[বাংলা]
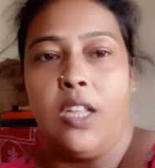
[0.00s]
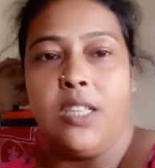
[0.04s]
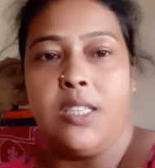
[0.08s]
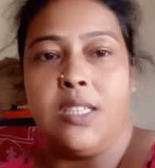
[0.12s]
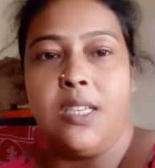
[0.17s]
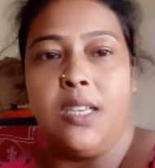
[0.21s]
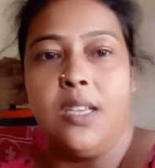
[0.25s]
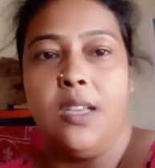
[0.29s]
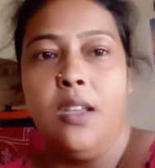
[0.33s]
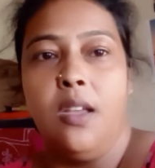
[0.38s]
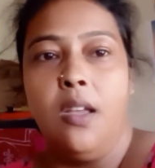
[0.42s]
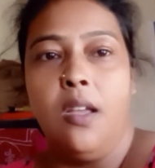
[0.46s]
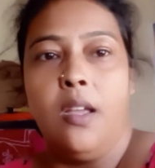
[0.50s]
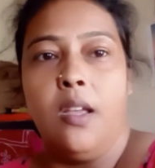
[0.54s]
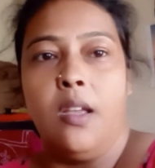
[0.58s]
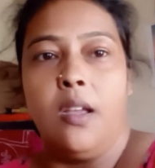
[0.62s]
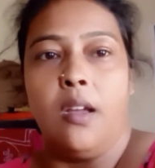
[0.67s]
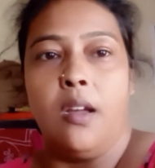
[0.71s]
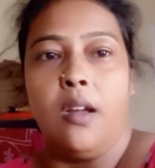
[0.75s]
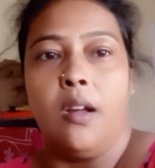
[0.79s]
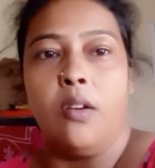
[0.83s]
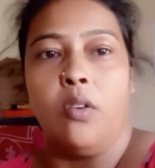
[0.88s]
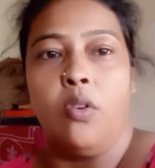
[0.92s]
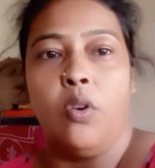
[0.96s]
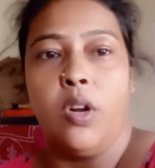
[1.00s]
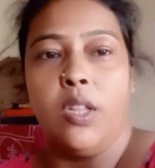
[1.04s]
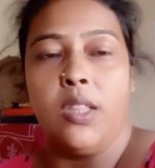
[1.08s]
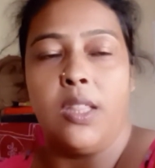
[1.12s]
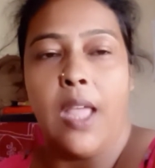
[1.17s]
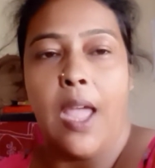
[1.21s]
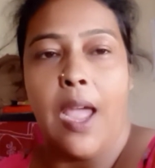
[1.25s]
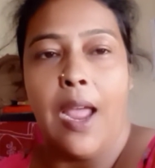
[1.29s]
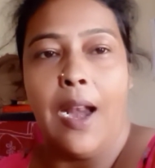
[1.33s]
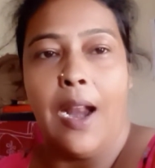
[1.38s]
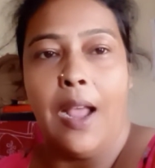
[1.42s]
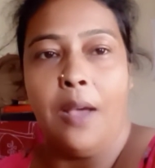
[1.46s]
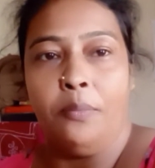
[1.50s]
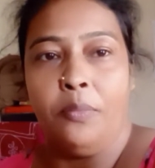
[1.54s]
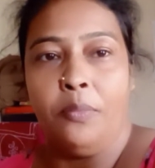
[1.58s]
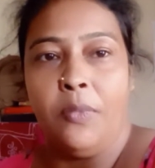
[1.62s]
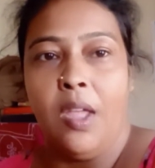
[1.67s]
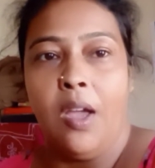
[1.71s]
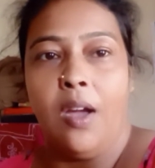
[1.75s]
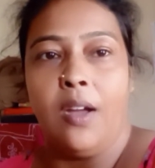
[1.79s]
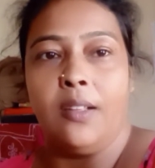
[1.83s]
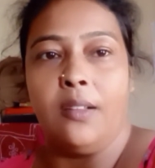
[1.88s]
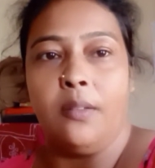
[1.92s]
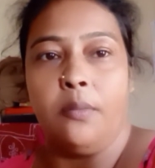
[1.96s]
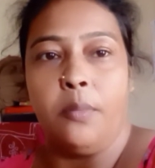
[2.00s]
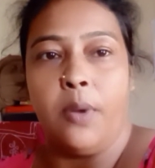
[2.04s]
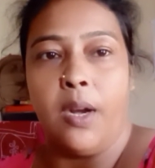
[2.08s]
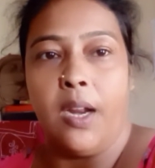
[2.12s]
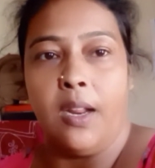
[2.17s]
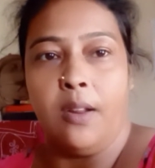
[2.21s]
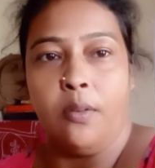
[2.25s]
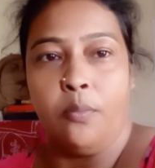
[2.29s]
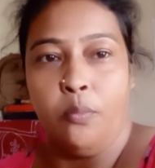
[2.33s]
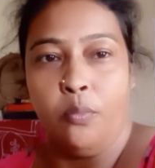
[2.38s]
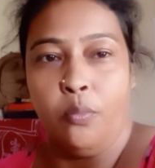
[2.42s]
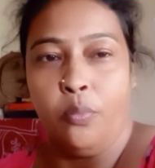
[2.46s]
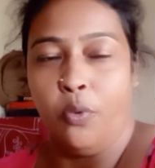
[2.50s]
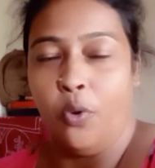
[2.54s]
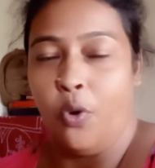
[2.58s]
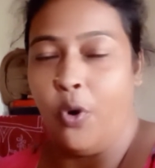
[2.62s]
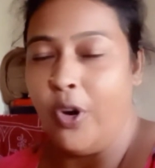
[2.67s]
বলেছি ঘড়িতে অ্যালার্ম দেওয়া মানে